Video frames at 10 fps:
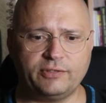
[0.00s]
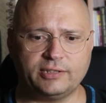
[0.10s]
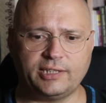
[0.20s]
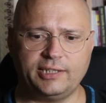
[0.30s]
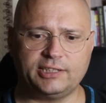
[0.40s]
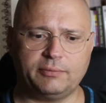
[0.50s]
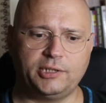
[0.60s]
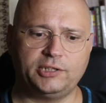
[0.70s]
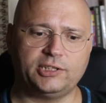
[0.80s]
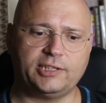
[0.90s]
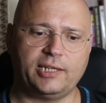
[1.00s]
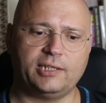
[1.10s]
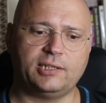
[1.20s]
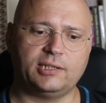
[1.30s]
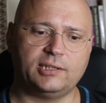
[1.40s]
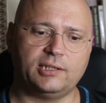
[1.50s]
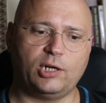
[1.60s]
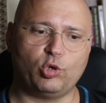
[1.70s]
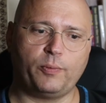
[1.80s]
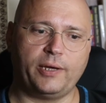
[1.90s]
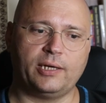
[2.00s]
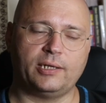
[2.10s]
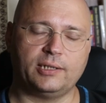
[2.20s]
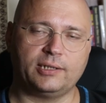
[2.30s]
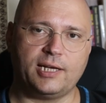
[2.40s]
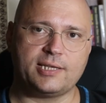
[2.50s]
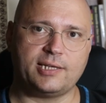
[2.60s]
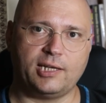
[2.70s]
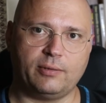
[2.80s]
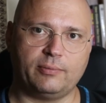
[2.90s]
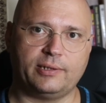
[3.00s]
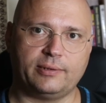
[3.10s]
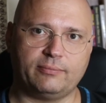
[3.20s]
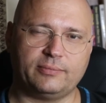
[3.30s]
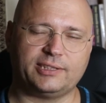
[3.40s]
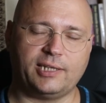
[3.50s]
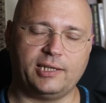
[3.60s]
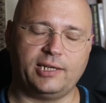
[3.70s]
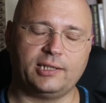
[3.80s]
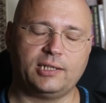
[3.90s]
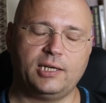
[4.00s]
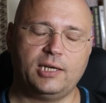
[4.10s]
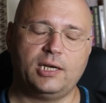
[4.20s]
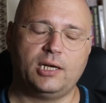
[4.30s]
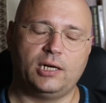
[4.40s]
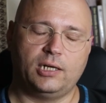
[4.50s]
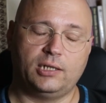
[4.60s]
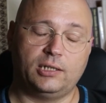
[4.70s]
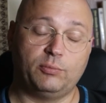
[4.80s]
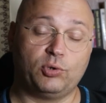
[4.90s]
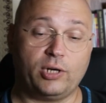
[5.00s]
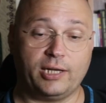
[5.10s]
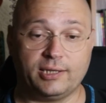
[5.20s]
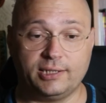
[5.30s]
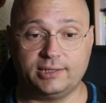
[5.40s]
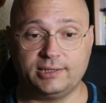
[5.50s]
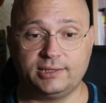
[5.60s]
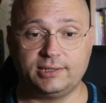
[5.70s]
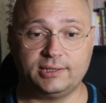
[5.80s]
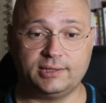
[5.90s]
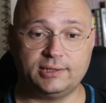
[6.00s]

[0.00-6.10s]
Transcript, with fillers: Fas aynı zamanda Cezayir'i e, Avrupa'ya e, gaz e, sağlayan boru hatlarının